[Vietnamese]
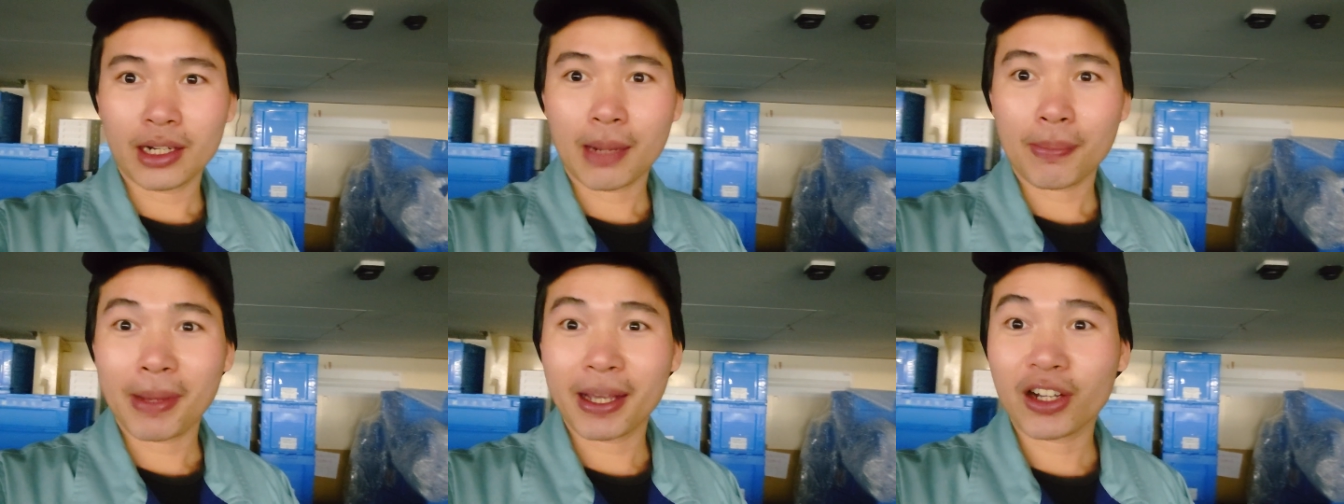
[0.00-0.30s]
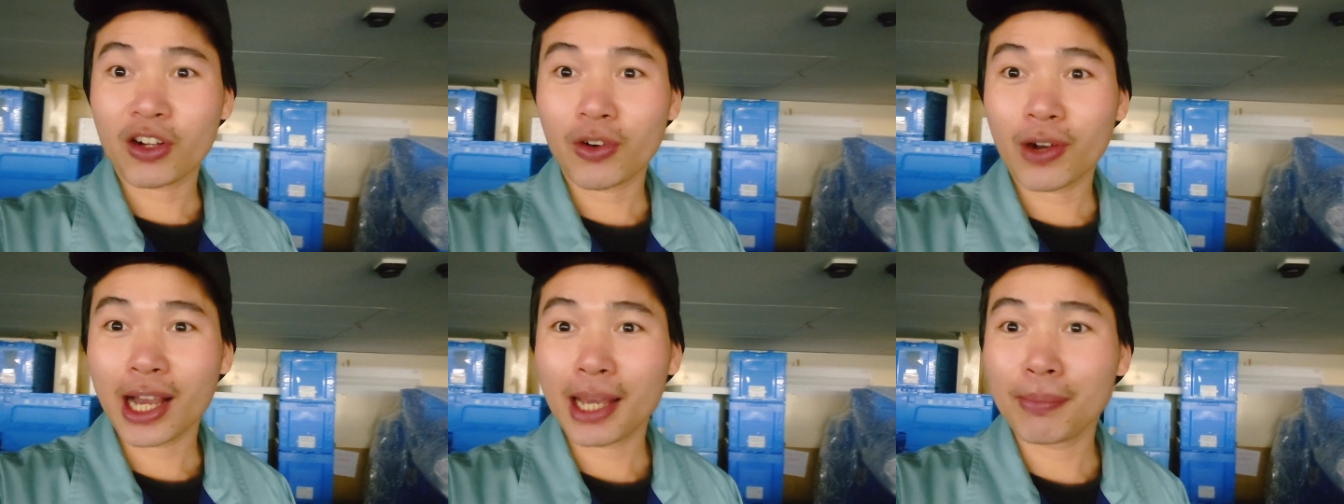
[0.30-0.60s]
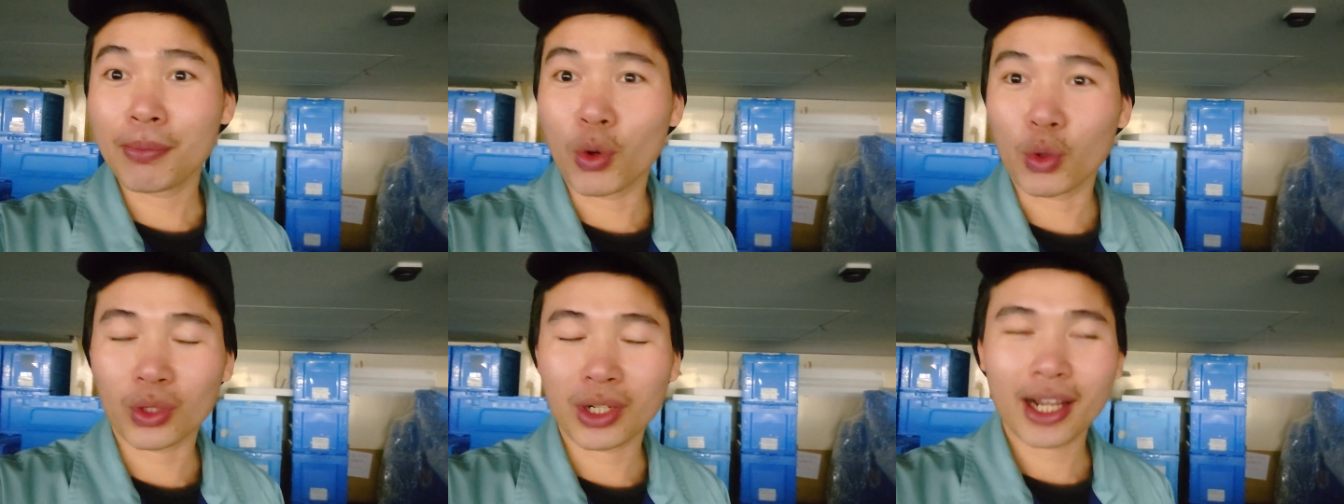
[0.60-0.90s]
năm
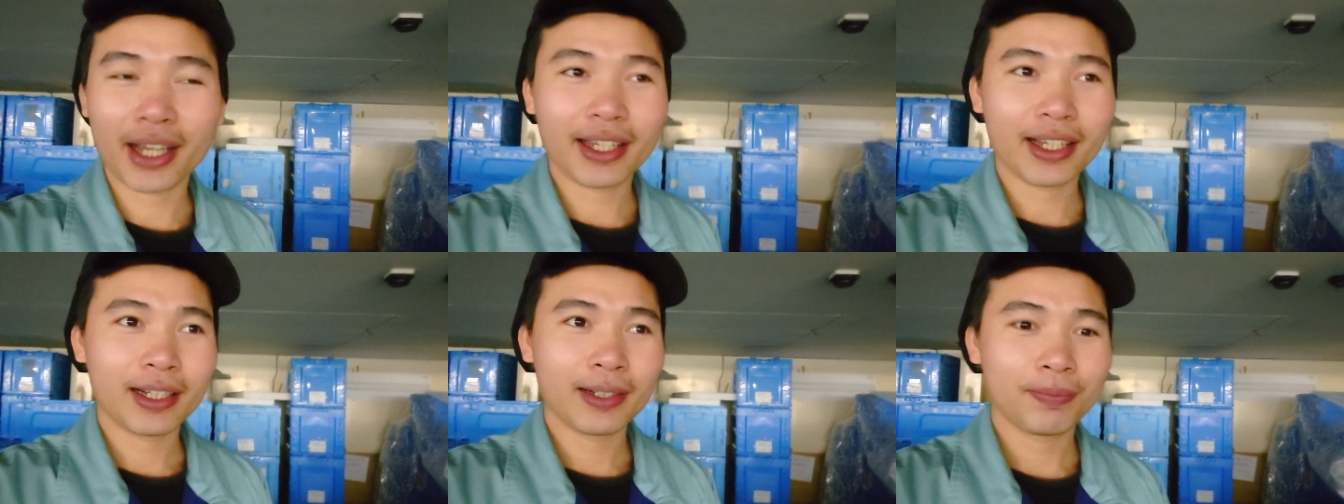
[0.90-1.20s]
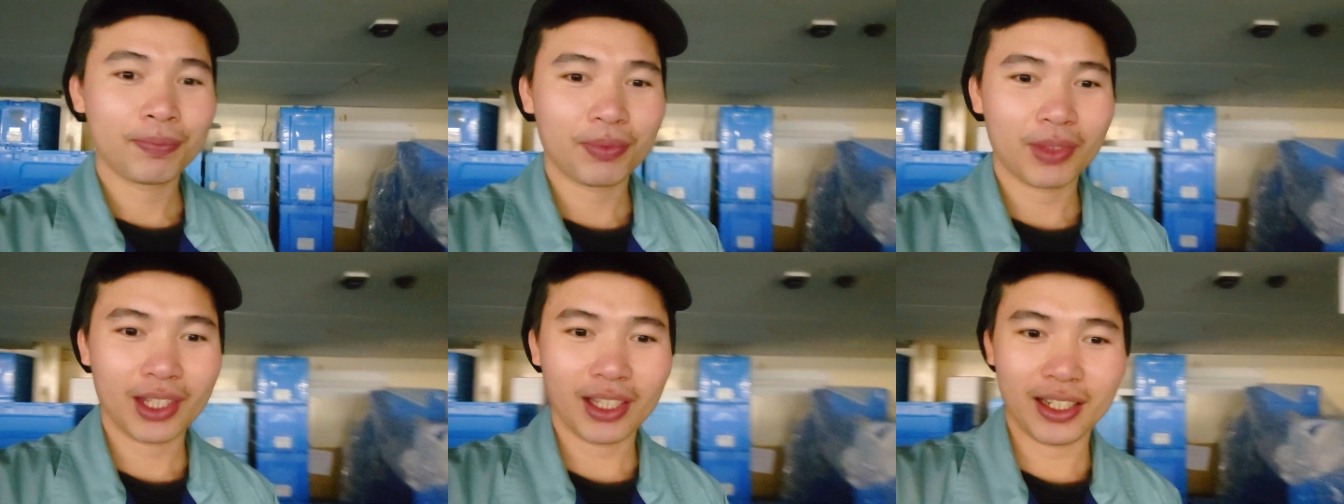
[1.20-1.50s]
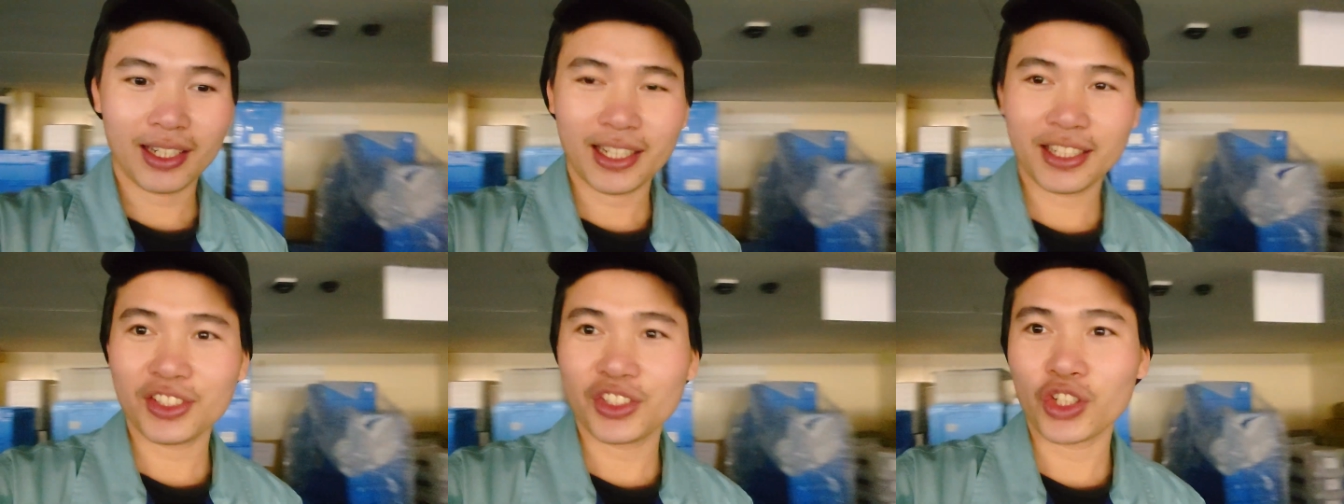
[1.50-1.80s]
2021 này á
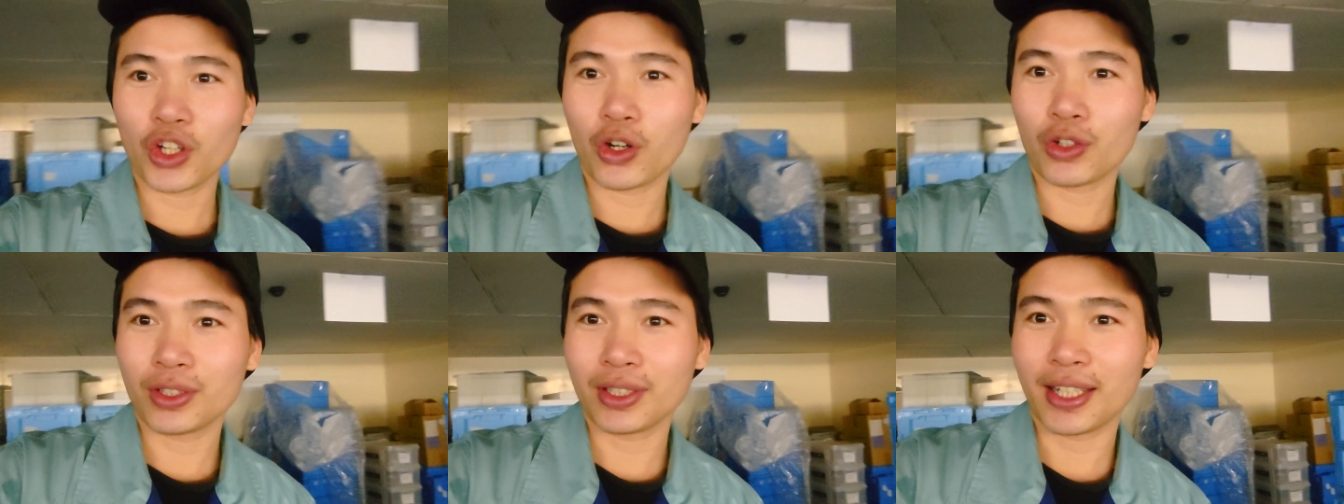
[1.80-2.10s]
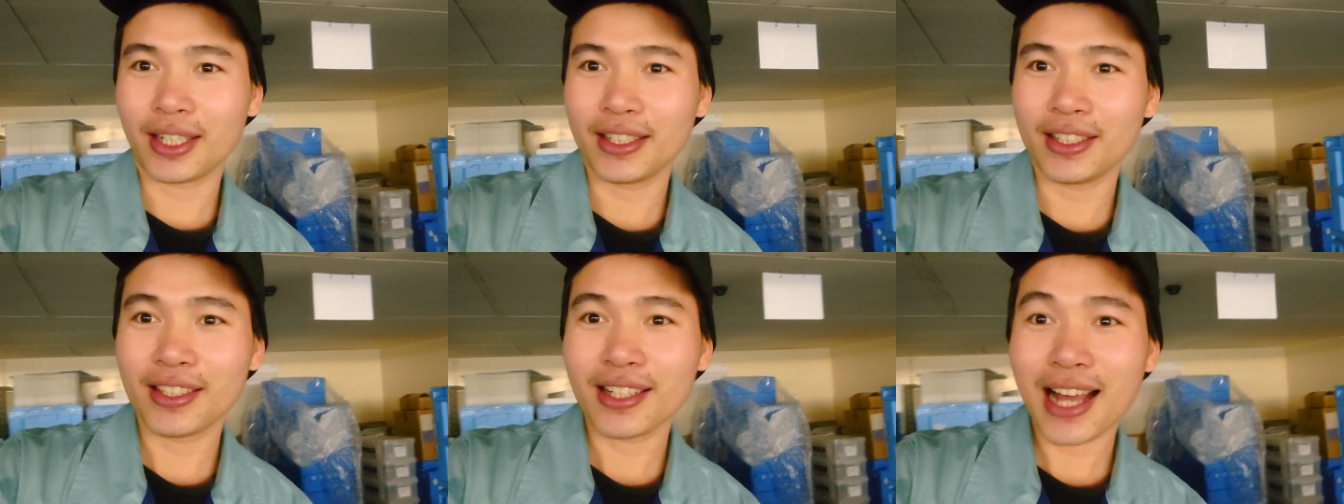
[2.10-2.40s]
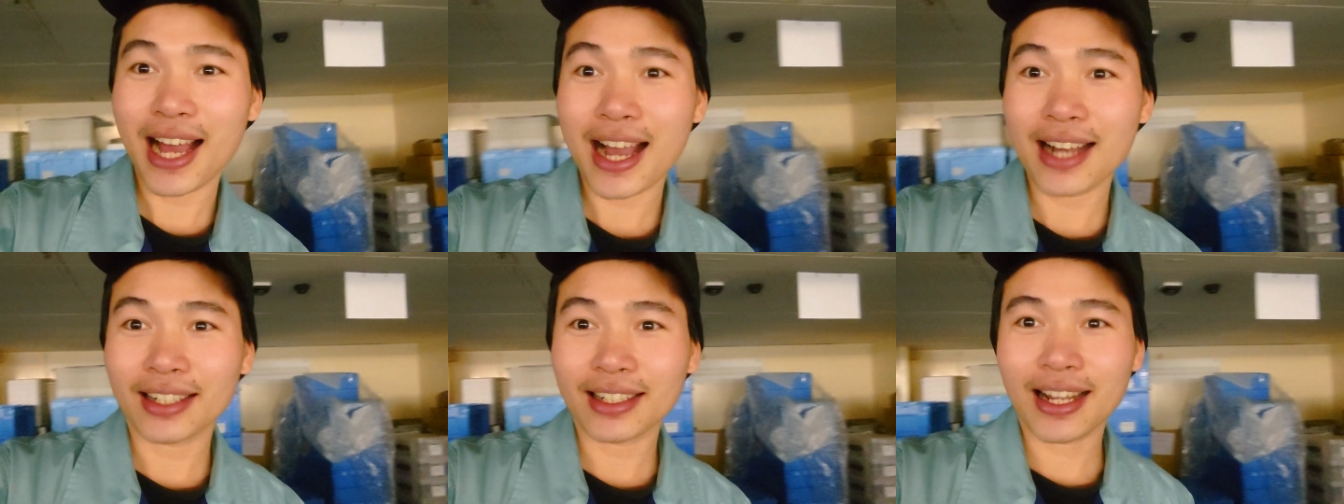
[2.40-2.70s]
thì nên chọn cái
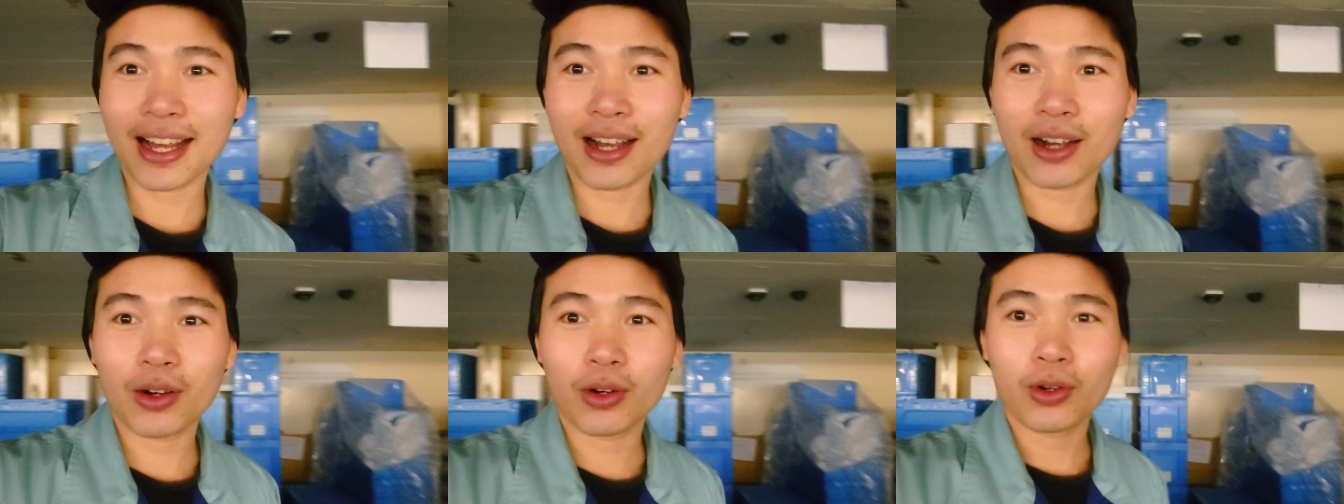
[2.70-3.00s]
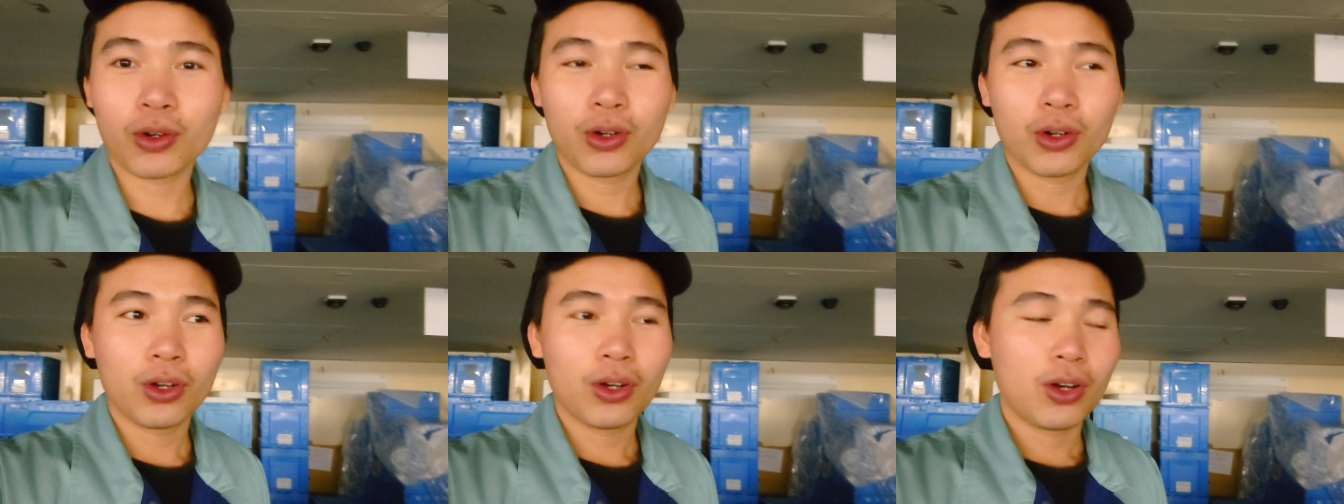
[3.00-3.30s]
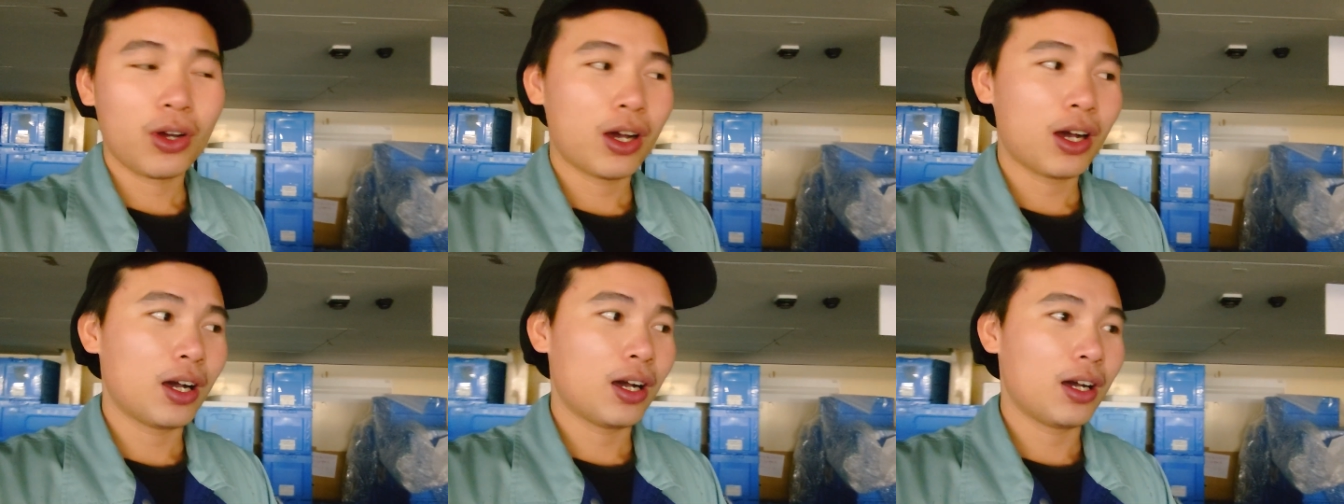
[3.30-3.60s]
đơn hàng nào
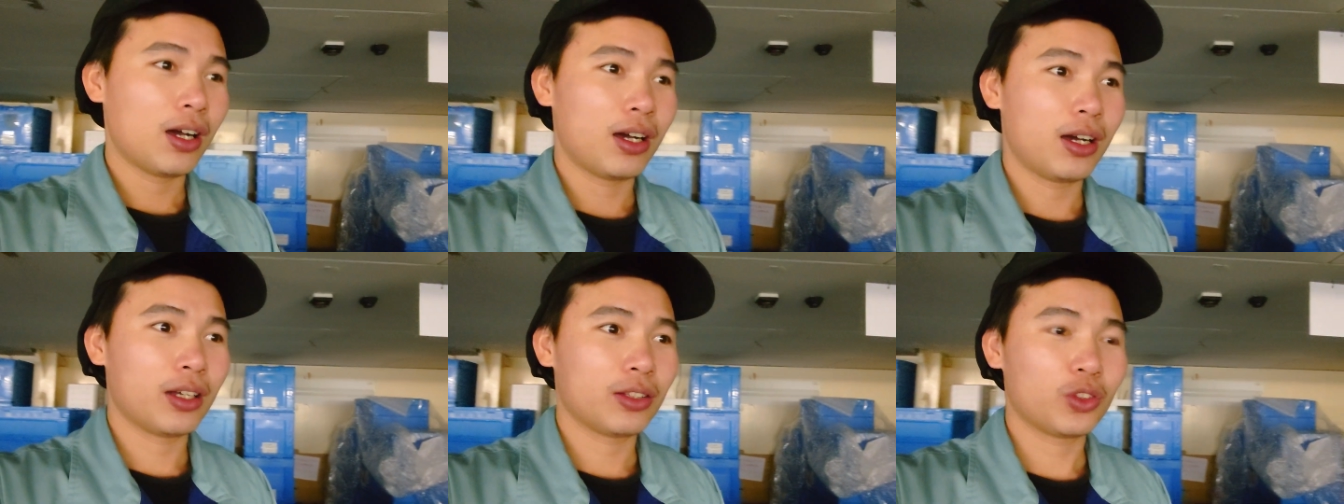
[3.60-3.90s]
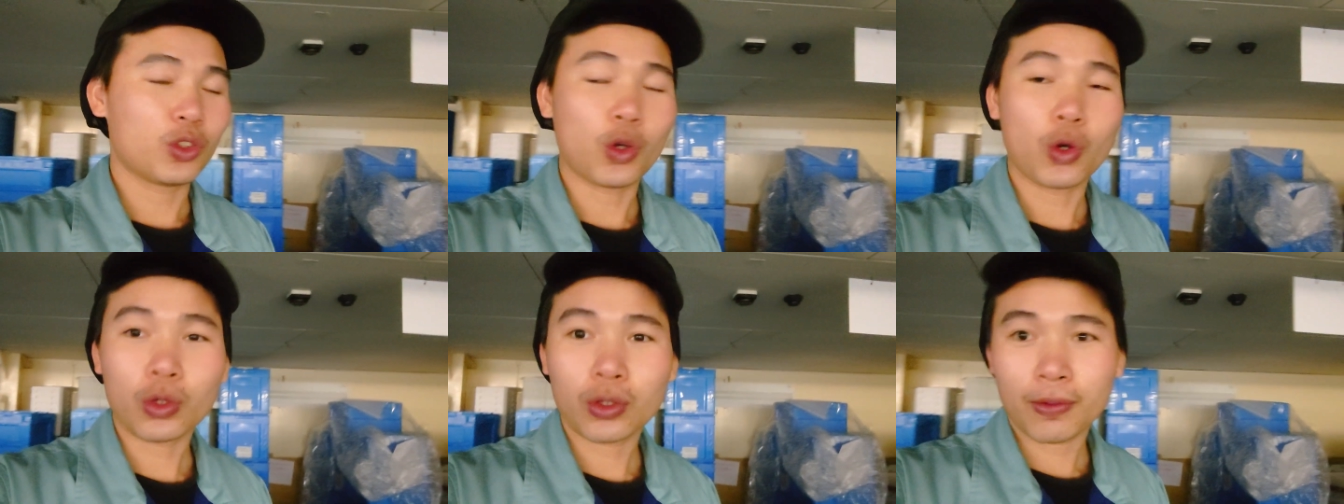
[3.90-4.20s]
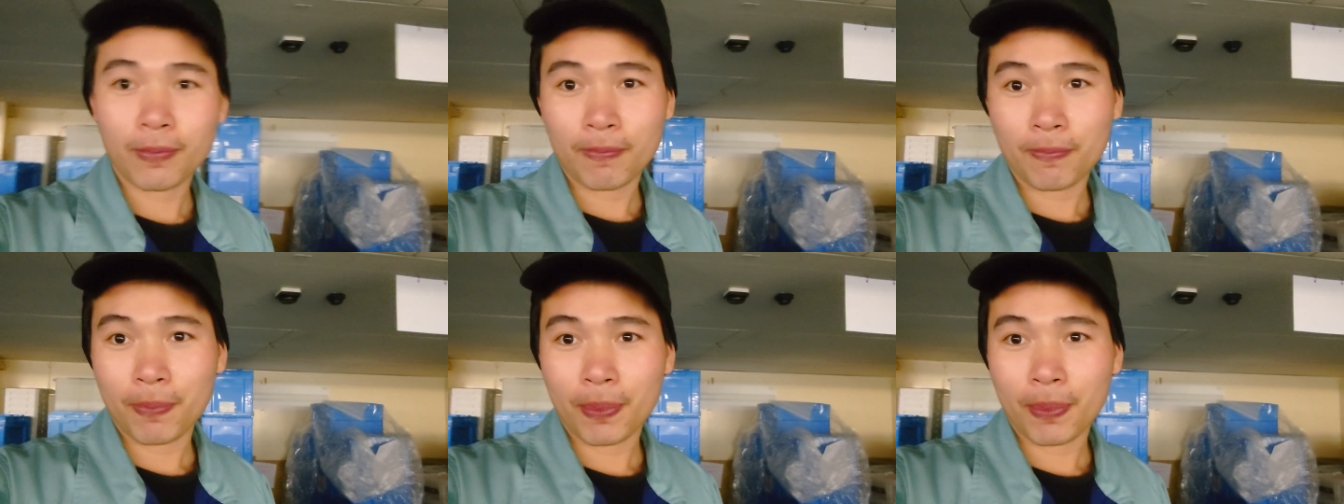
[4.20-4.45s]
à, tốt